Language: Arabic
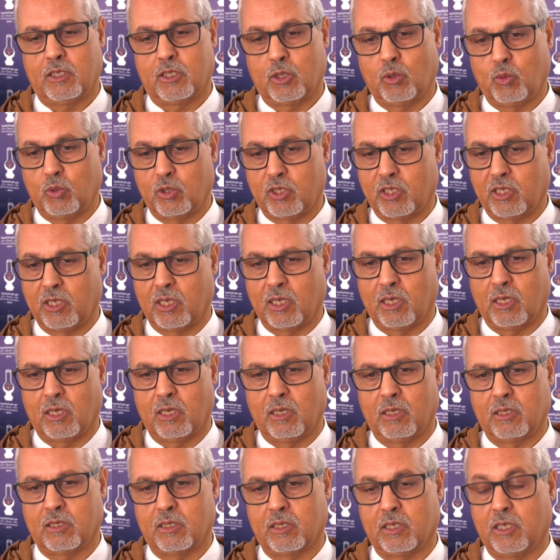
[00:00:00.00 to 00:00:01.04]

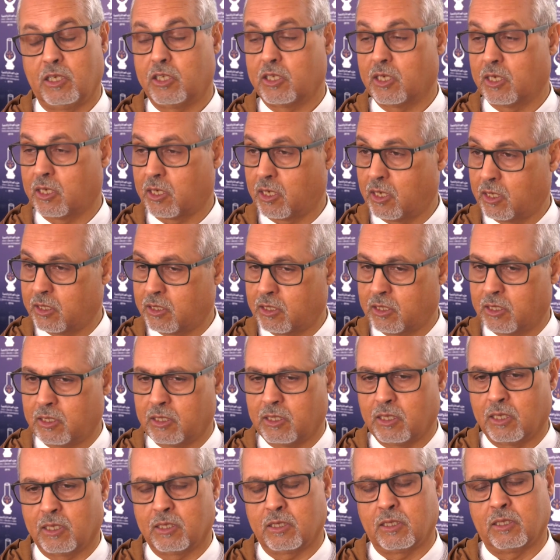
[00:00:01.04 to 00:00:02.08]
توجيهات اشارات
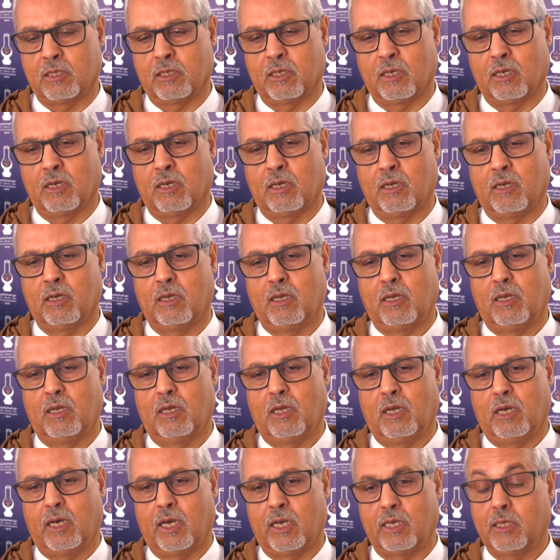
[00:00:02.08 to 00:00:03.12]
سياسيه
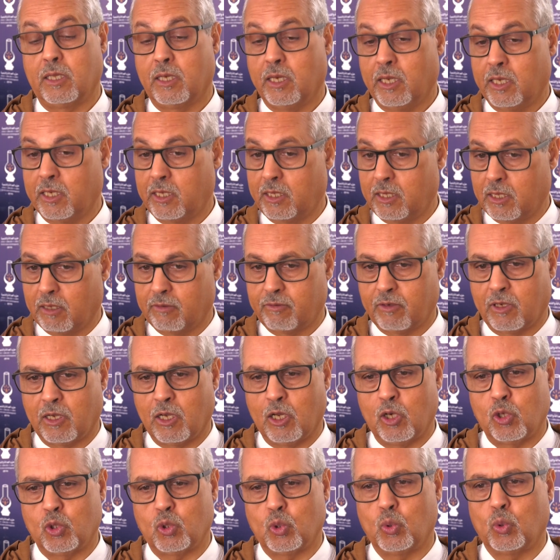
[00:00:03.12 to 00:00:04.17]
ايضا حيا
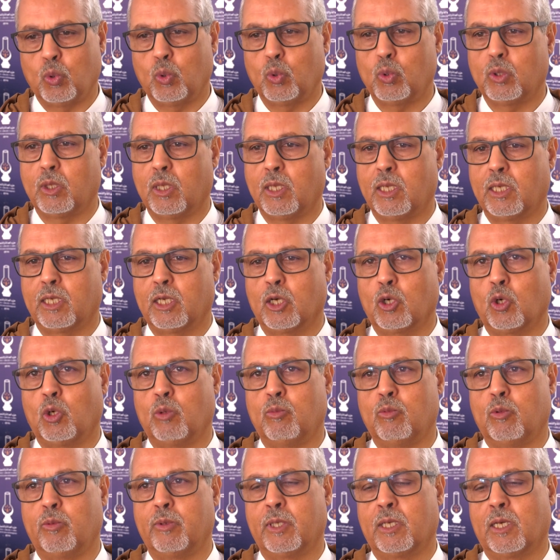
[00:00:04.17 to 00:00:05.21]
فيها الجهود اللي
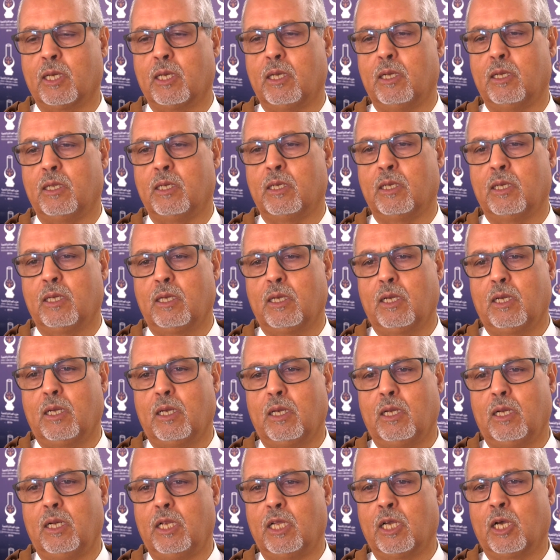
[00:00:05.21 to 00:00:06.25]
كيقوموا بها
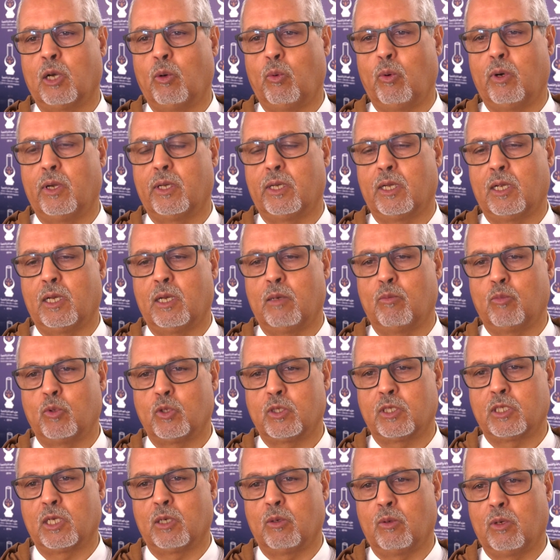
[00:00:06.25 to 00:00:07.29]
الاخوان على
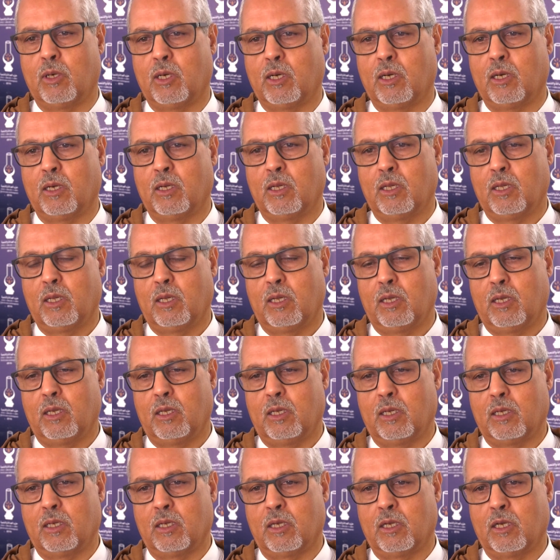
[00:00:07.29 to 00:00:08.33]
المستوى
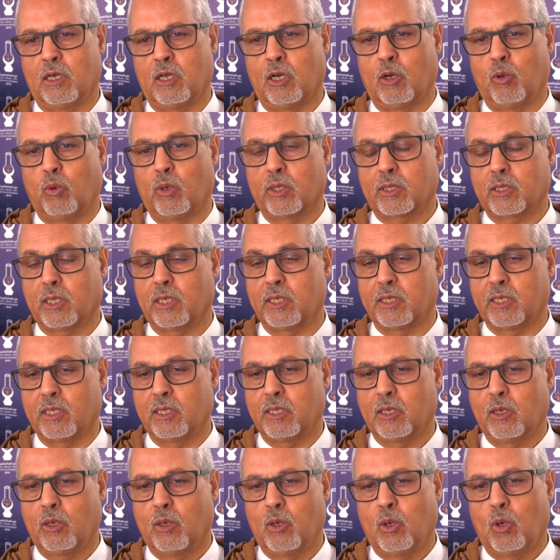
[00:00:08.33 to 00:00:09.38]
آه،
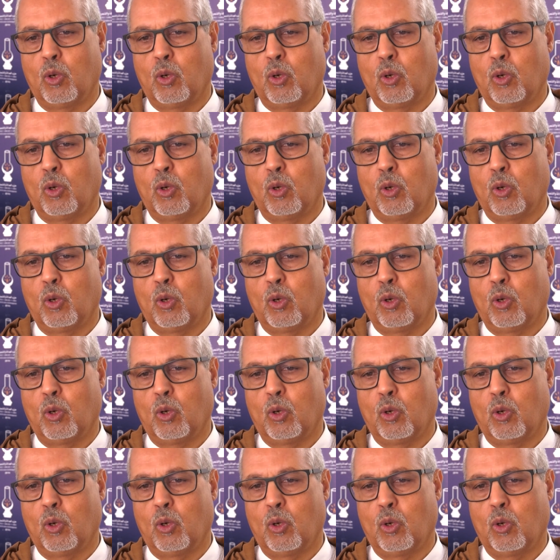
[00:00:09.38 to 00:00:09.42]
الوطني